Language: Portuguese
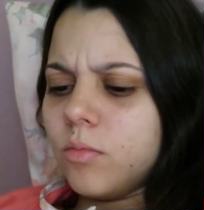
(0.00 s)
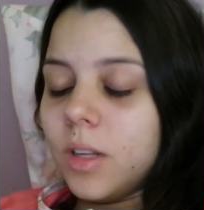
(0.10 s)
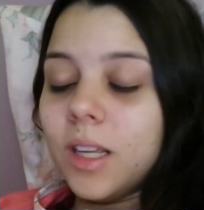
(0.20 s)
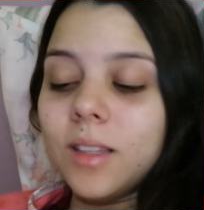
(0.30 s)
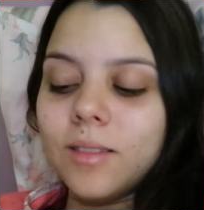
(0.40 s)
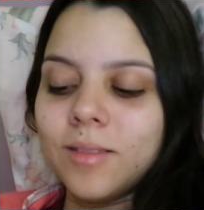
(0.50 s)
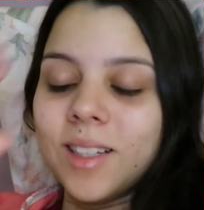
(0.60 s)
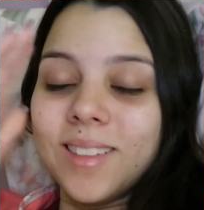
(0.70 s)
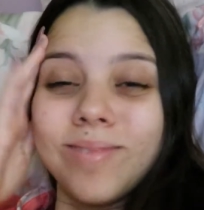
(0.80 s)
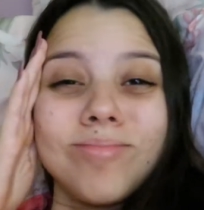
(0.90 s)
nem
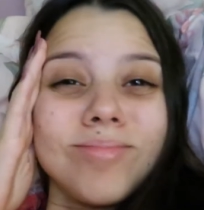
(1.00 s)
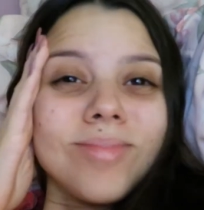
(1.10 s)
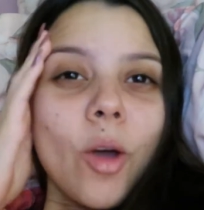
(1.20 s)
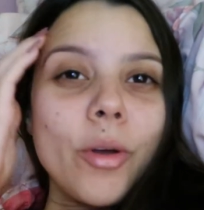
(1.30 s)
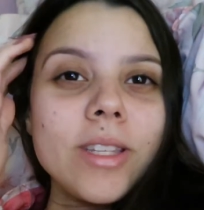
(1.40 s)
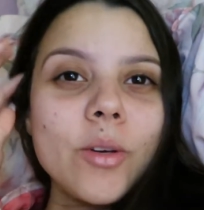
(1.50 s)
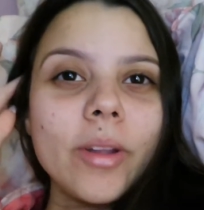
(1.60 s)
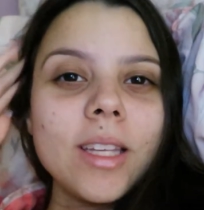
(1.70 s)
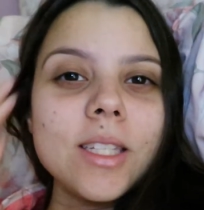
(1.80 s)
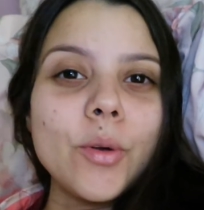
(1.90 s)

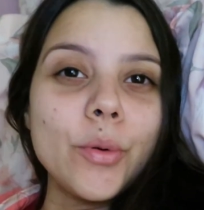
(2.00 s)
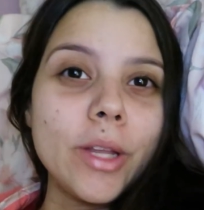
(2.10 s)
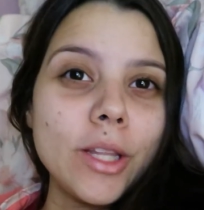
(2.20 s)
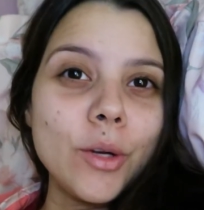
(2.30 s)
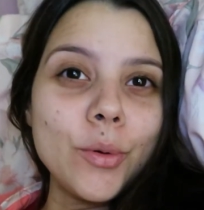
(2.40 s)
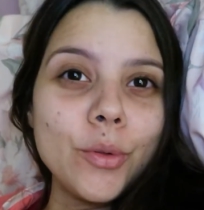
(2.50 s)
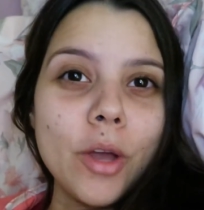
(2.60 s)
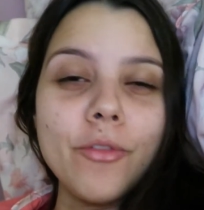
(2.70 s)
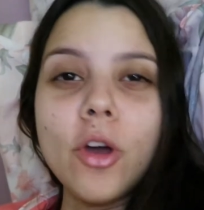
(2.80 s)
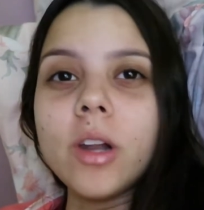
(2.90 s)
8h55, nem deu 9